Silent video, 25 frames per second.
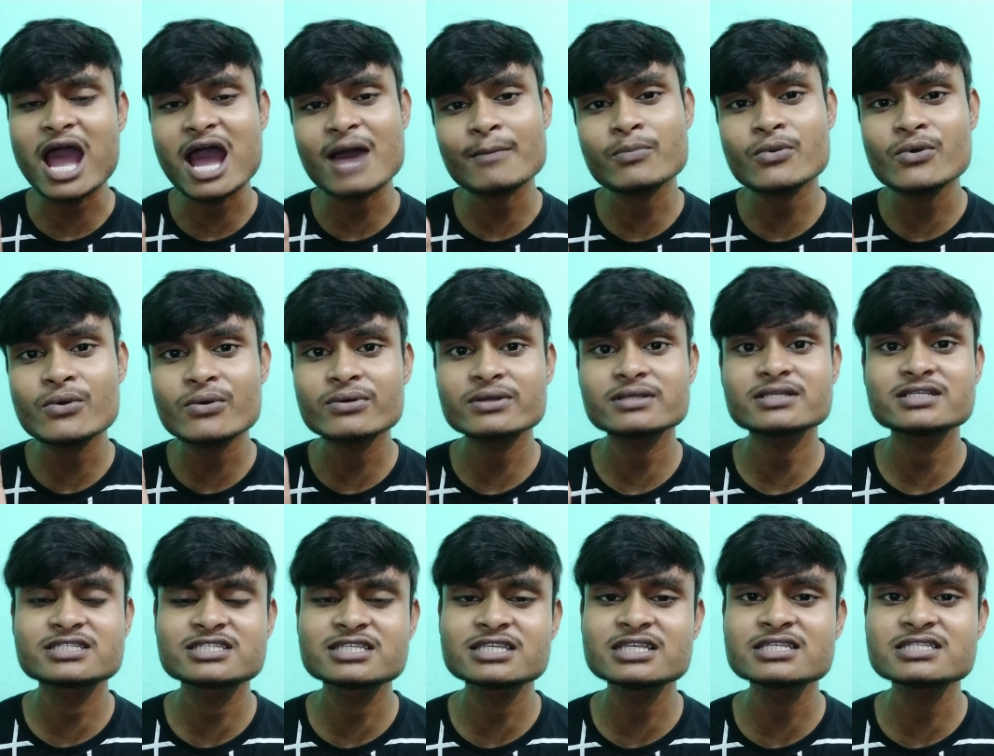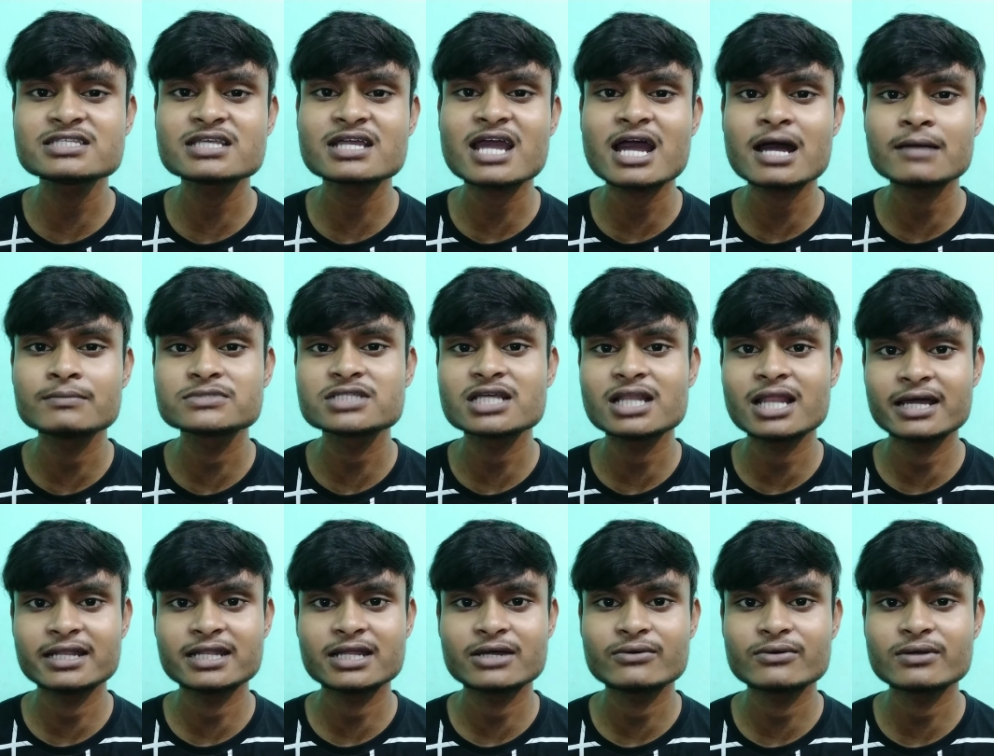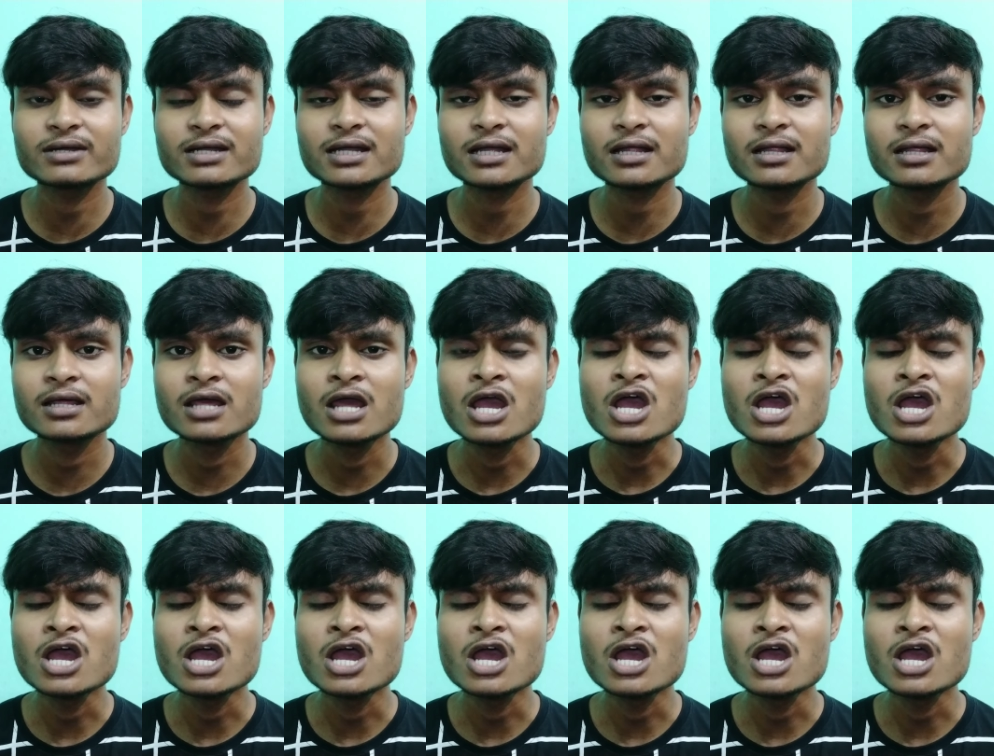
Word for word: आपको इसी से काम चलाना होगा